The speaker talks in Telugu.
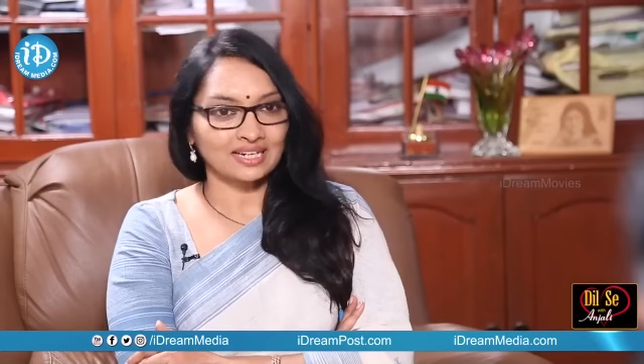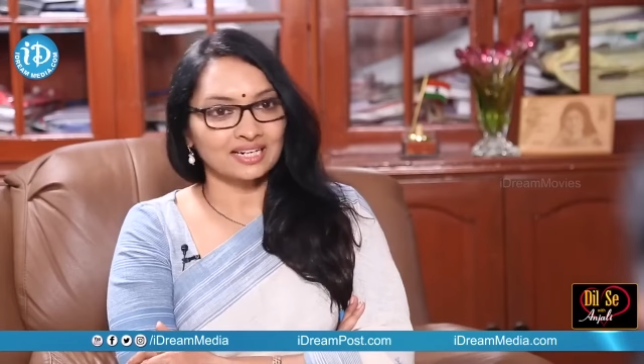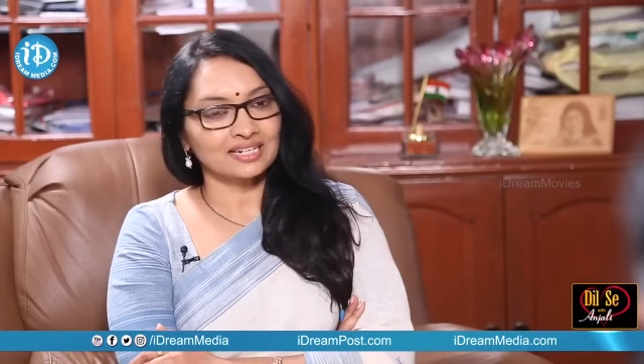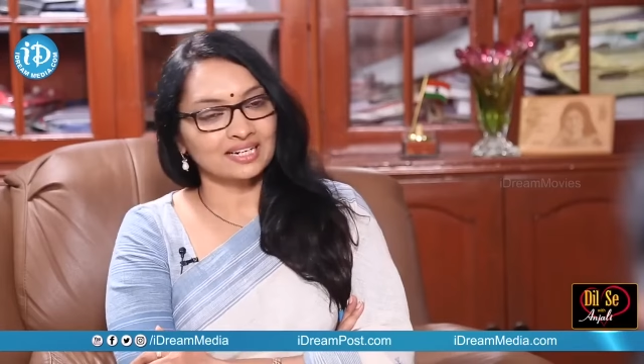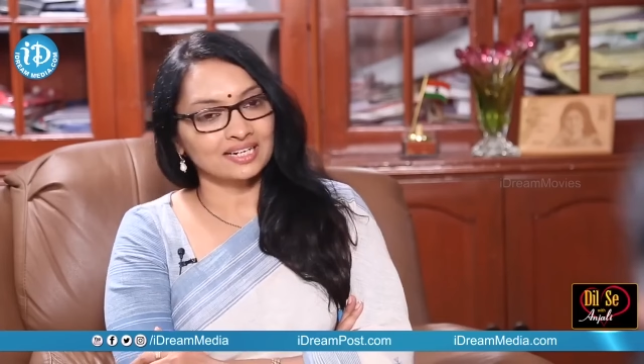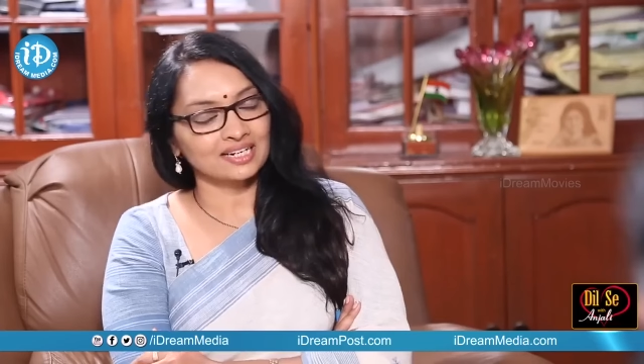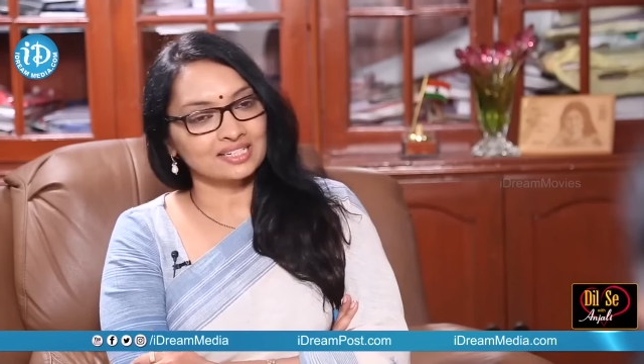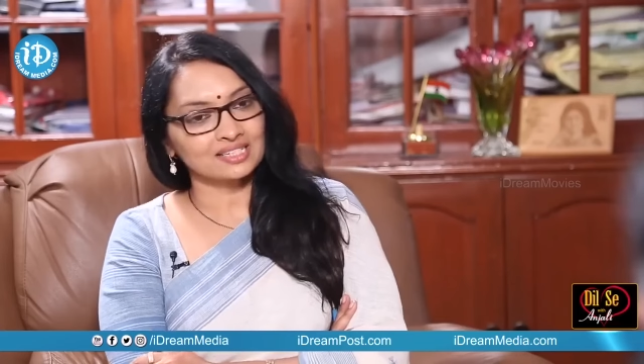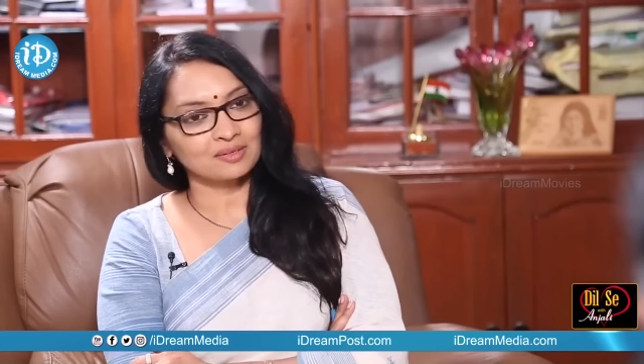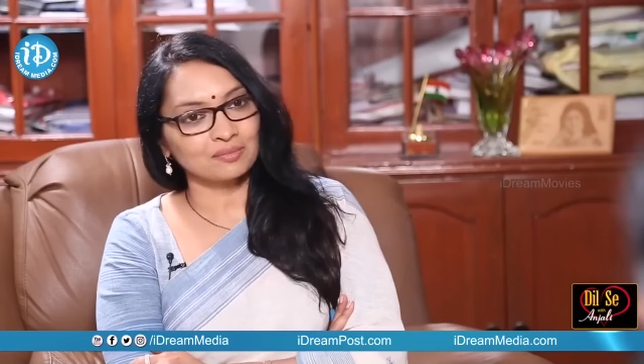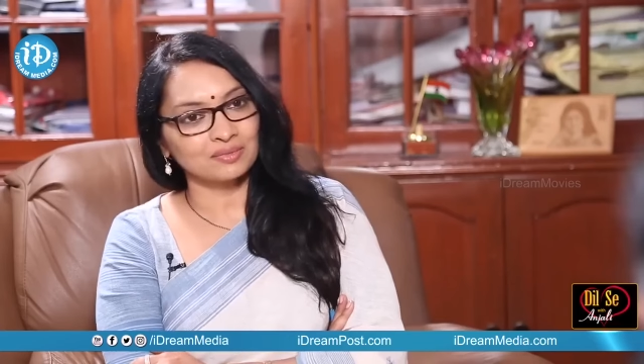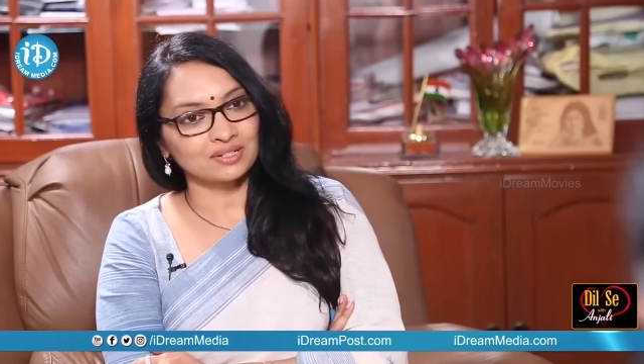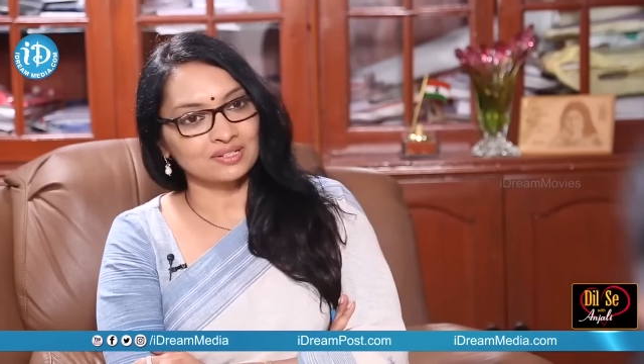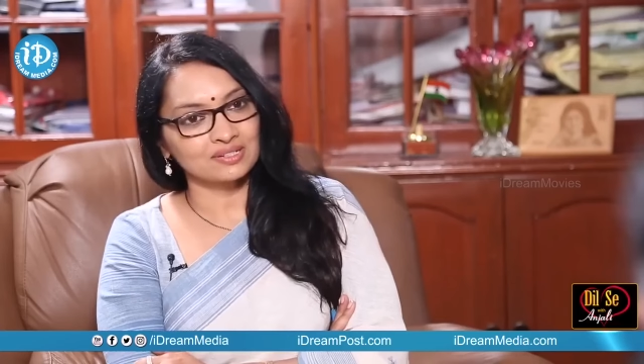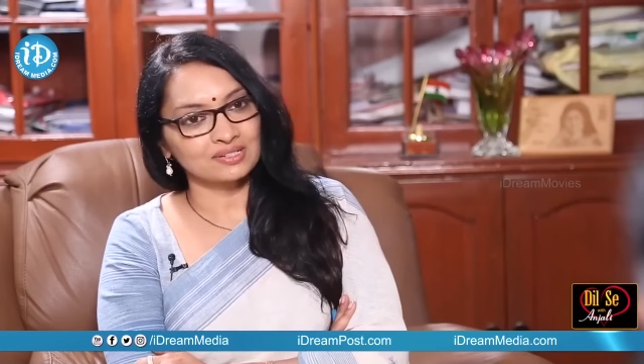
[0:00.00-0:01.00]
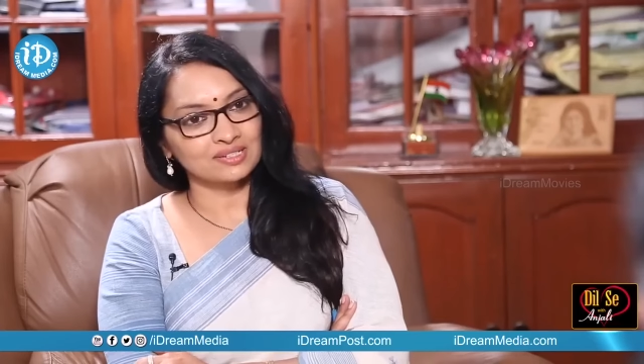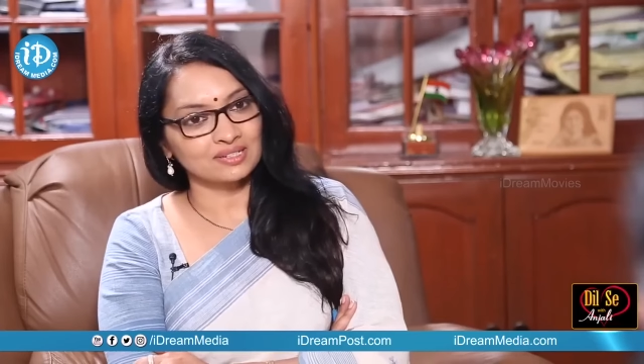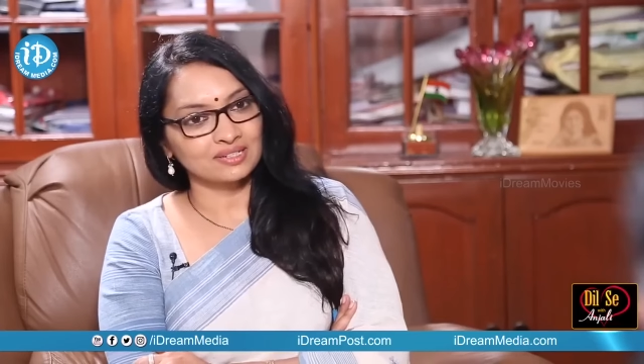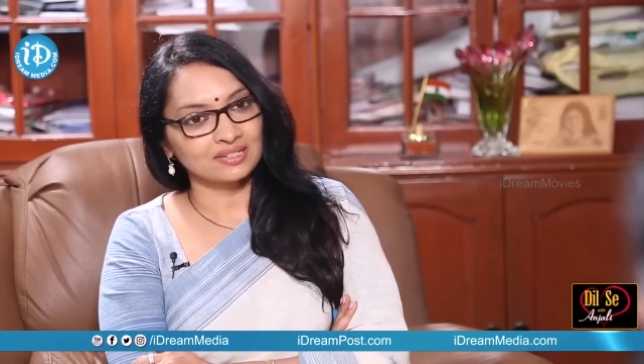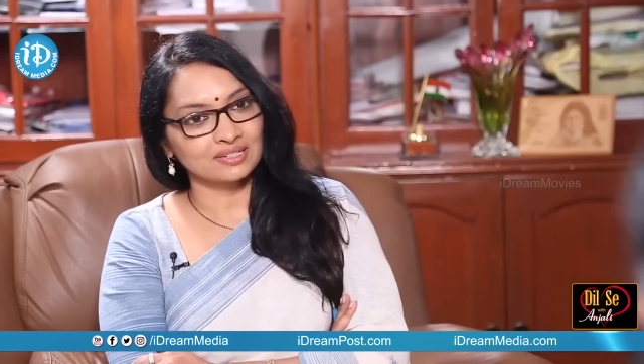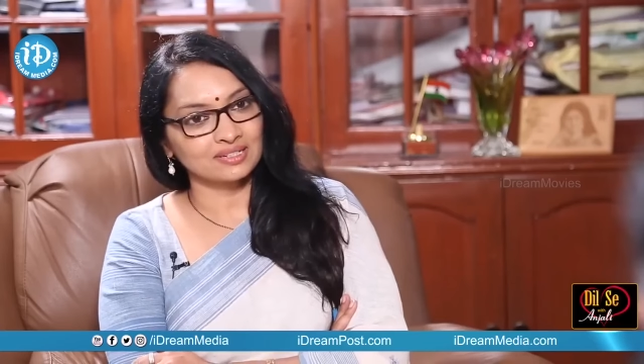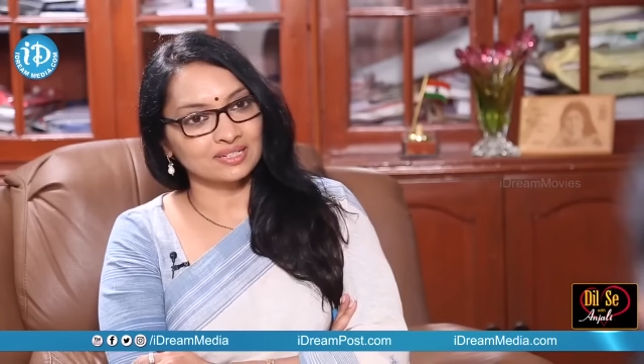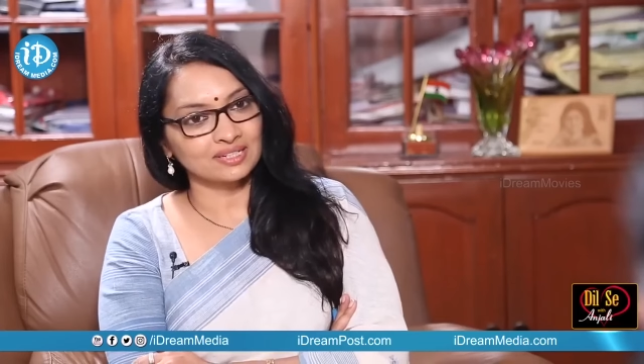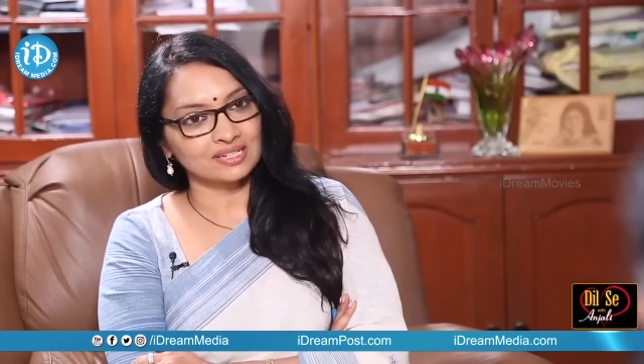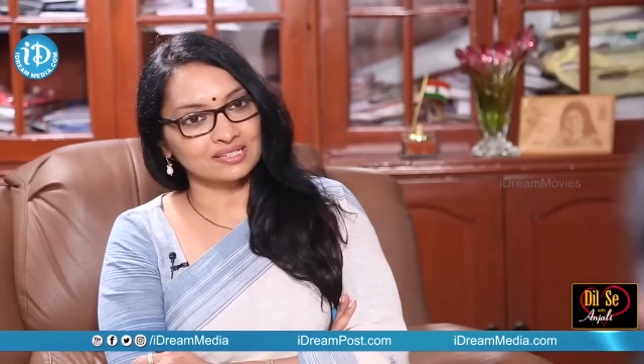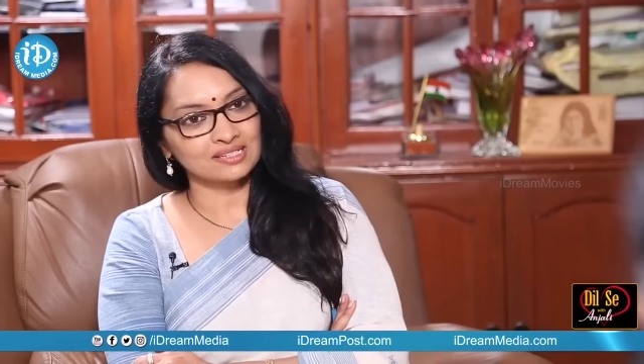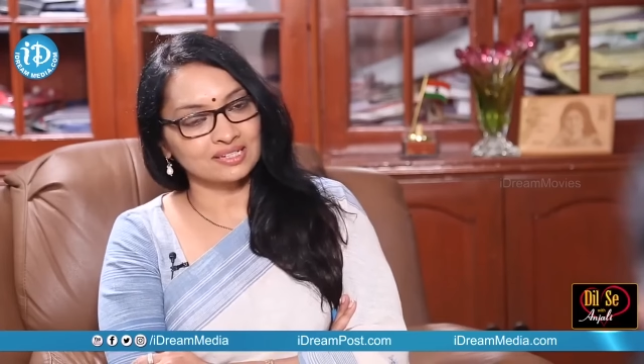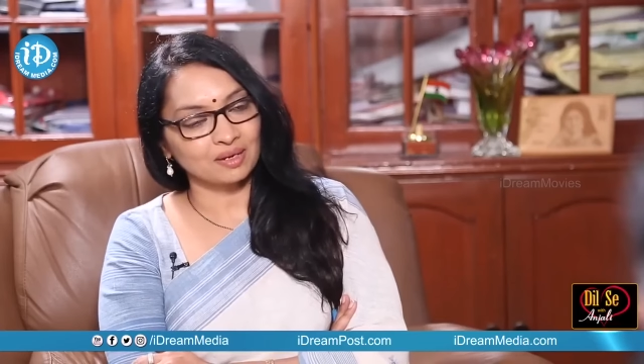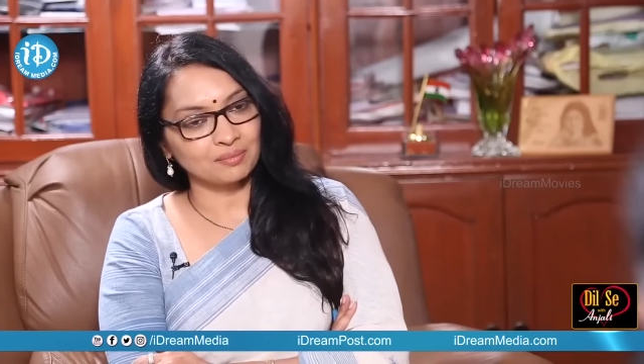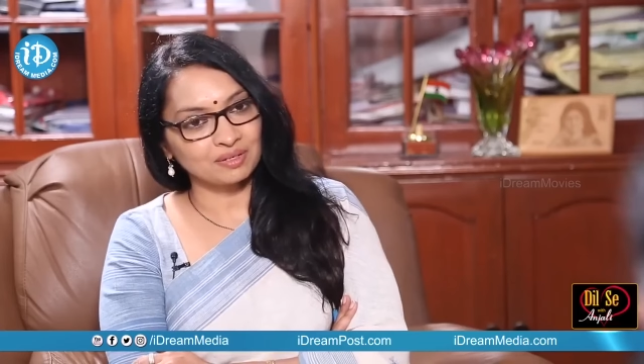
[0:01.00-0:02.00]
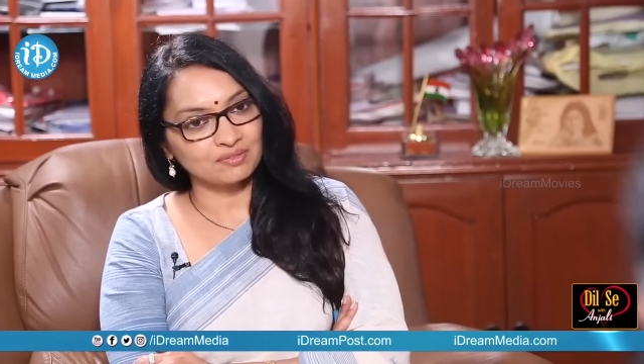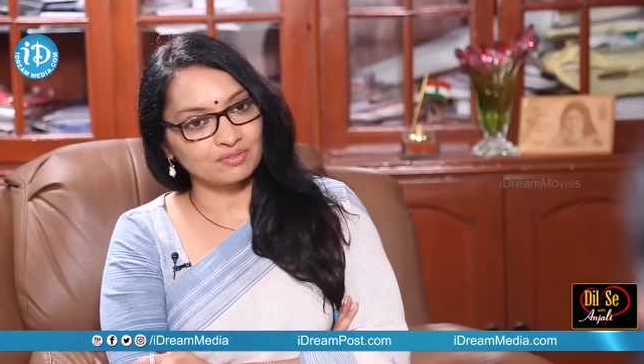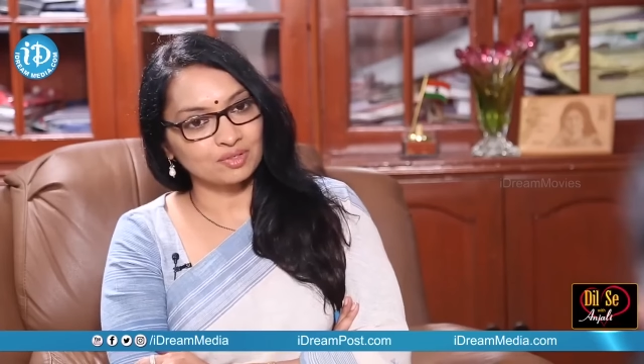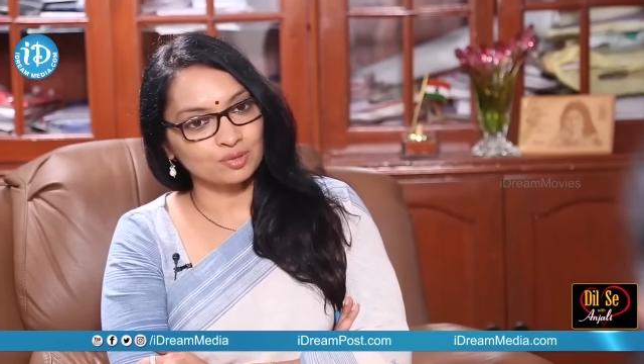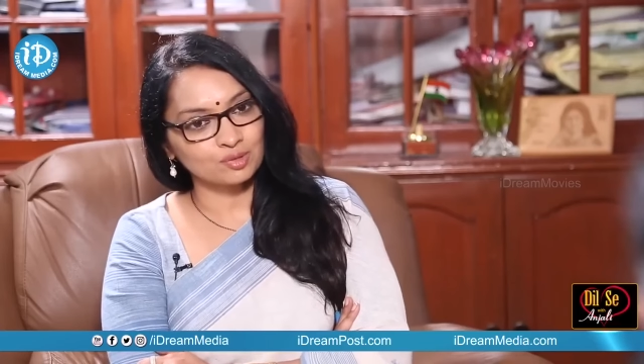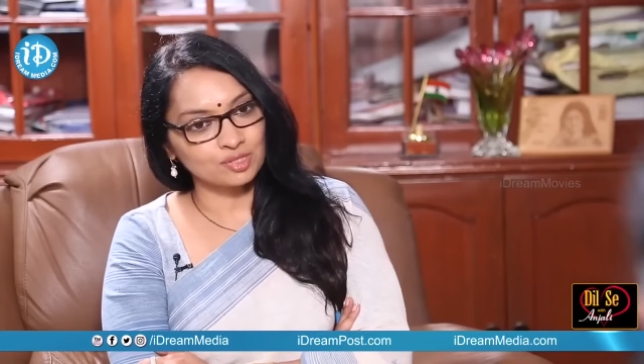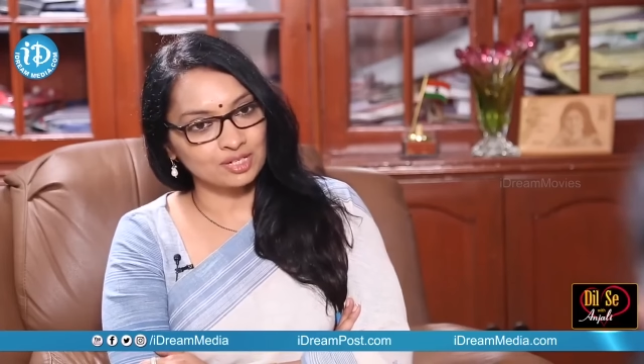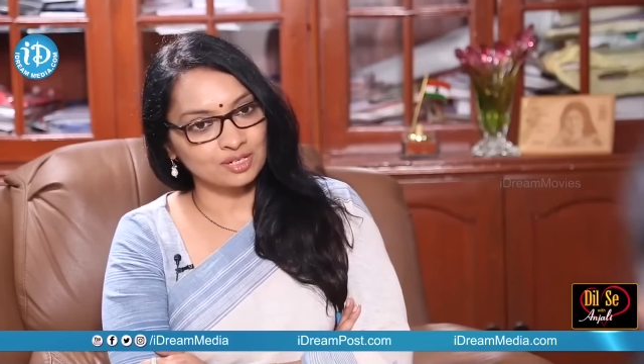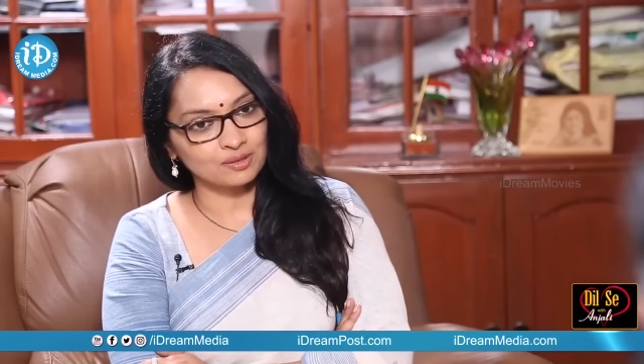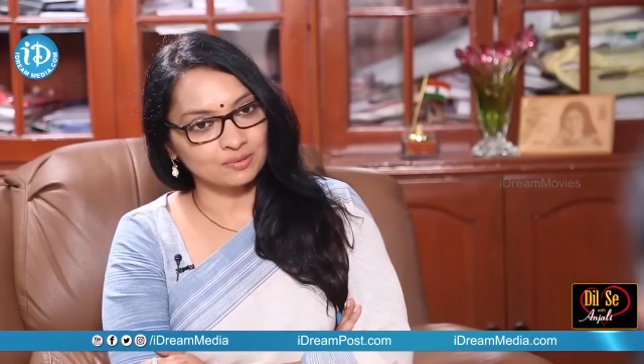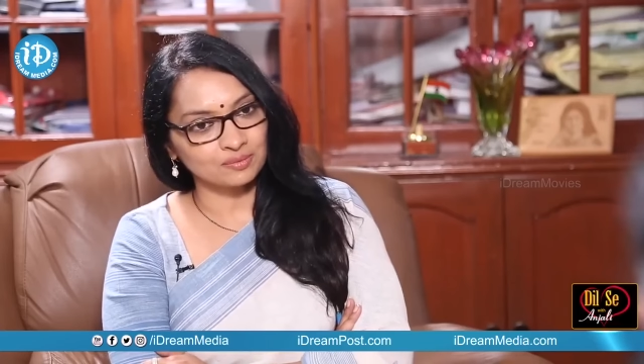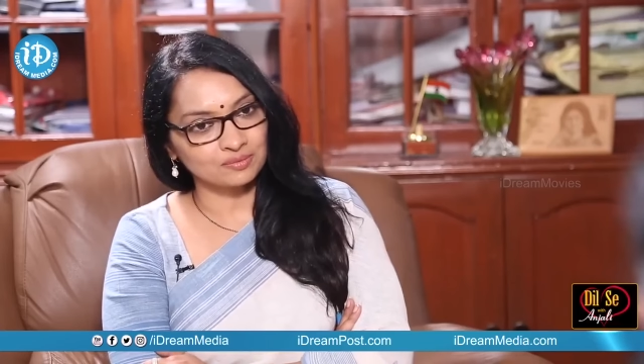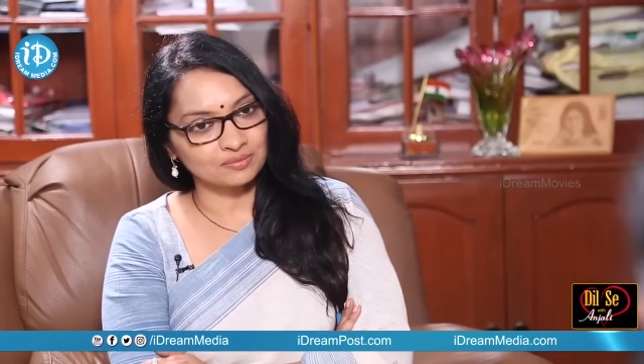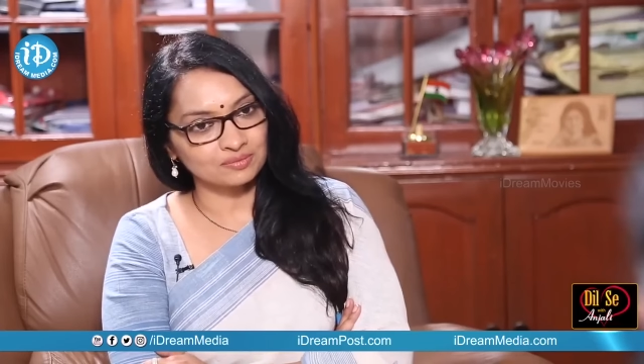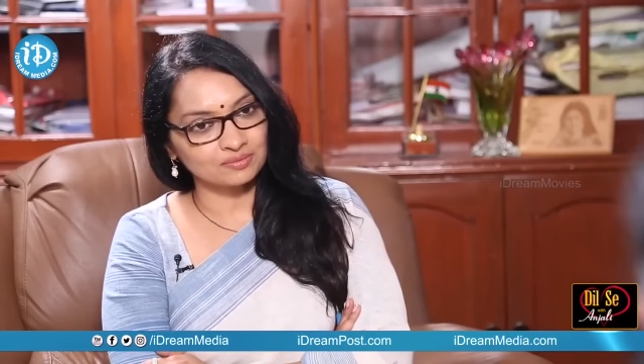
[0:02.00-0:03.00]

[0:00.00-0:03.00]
తెలంగాణకు సంబంధించి ఇన్ కేస్ కమింగ్ ఫ్యూచర్లో